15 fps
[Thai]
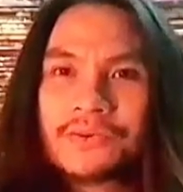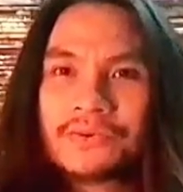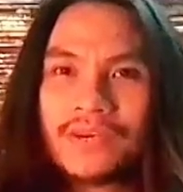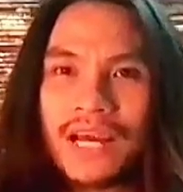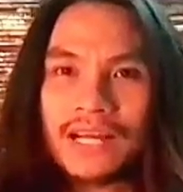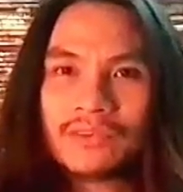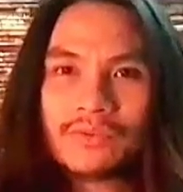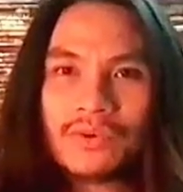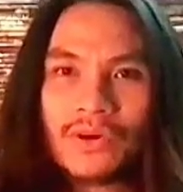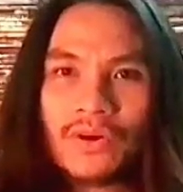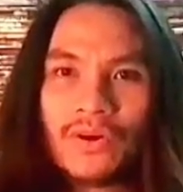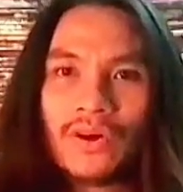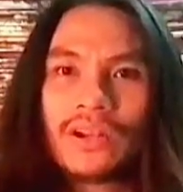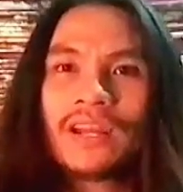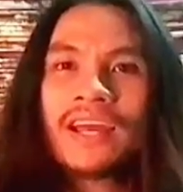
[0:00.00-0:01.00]
ดูหนังดูละ
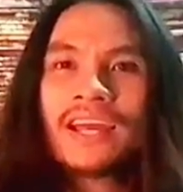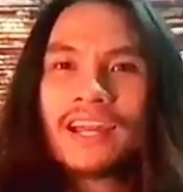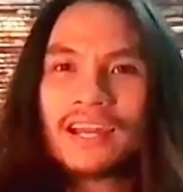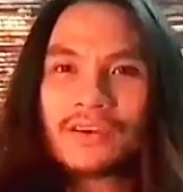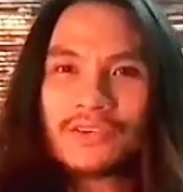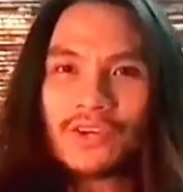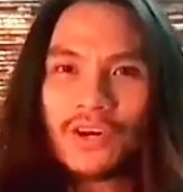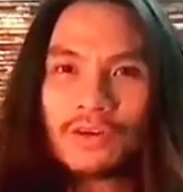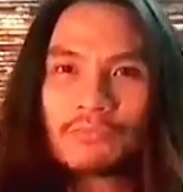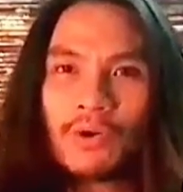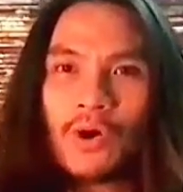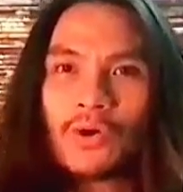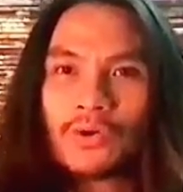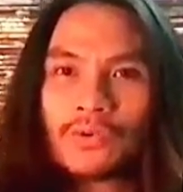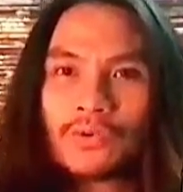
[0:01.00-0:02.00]
คร แล้วย้อน
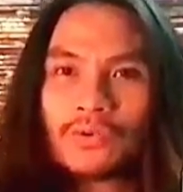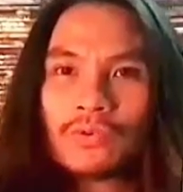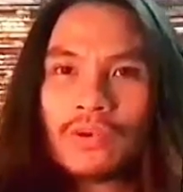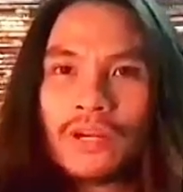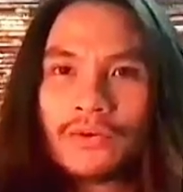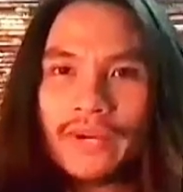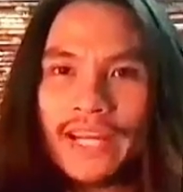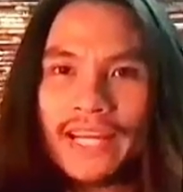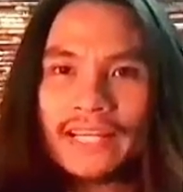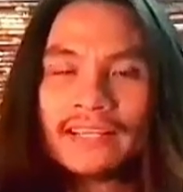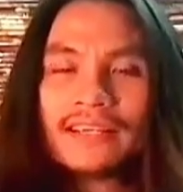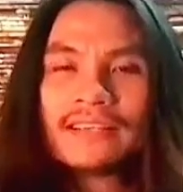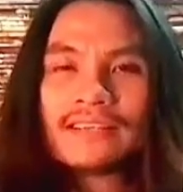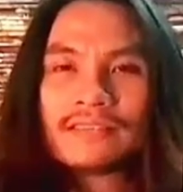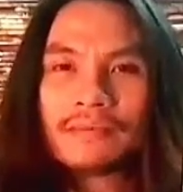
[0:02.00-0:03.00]
มองดูตัวเราเอง
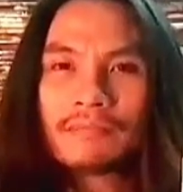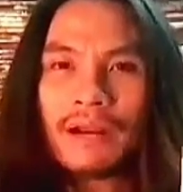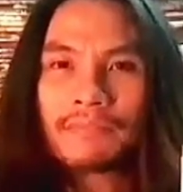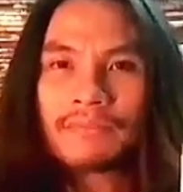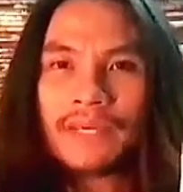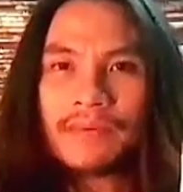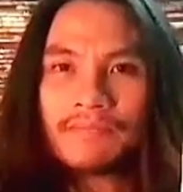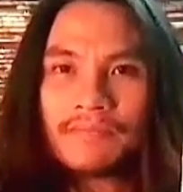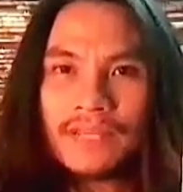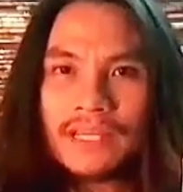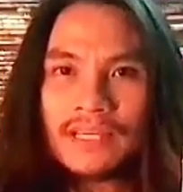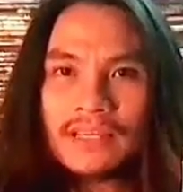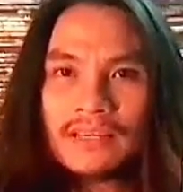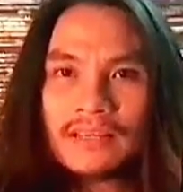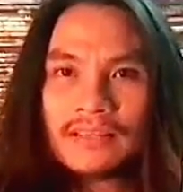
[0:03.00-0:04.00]
สำหรับคลิป
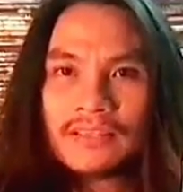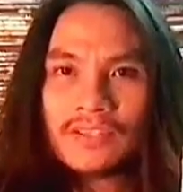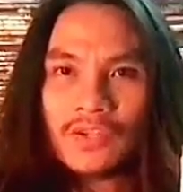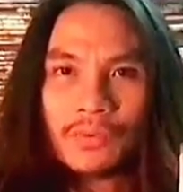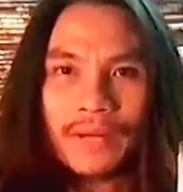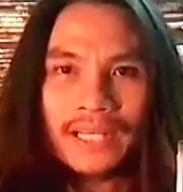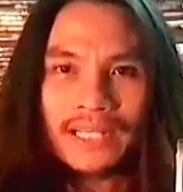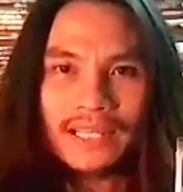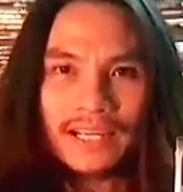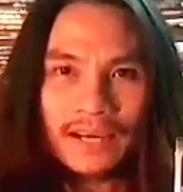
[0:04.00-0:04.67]
นี้ สวัส